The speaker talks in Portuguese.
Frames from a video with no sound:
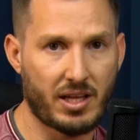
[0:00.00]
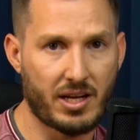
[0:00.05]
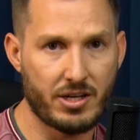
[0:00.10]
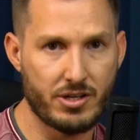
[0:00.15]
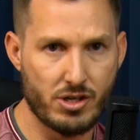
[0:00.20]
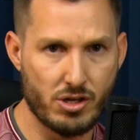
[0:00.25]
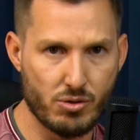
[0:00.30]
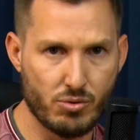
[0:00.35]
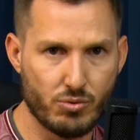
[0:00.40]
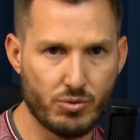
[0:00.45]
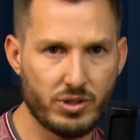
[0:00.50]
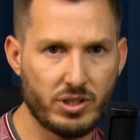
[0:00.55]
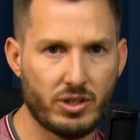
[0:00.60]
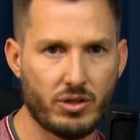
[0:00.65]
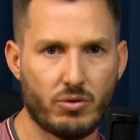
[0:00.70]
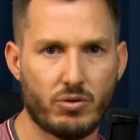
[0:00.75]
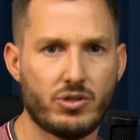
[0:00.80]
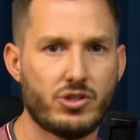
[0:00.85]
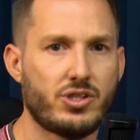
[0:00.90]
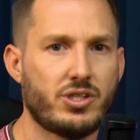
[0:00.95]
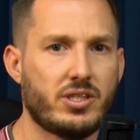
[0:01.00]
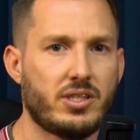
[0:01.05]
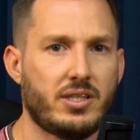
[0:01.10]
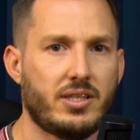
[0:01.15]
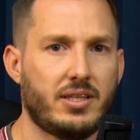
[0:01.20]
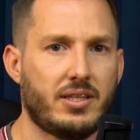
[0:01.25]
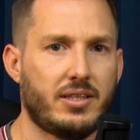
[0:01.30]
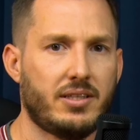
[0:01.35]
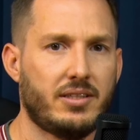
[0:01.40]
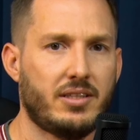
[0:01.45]
de Uni,
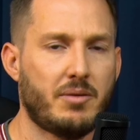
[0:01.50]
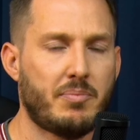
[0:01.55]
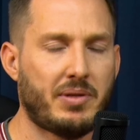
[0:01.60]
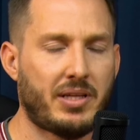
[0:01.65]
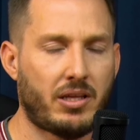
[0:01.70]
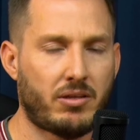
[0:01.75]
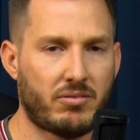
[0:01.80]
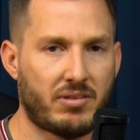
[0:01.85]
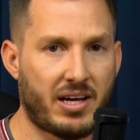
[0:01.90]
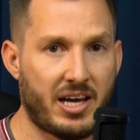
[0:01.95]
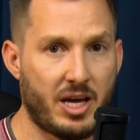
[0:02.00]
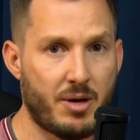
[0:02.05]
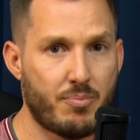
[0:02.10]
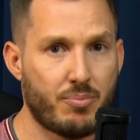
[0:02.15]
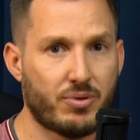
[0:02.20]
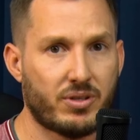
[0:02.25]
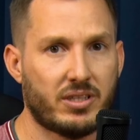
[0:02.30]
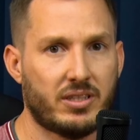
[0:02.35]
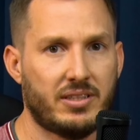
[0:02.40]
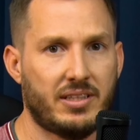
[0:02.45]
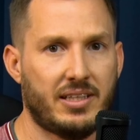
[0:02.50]
onde, dependendo da época,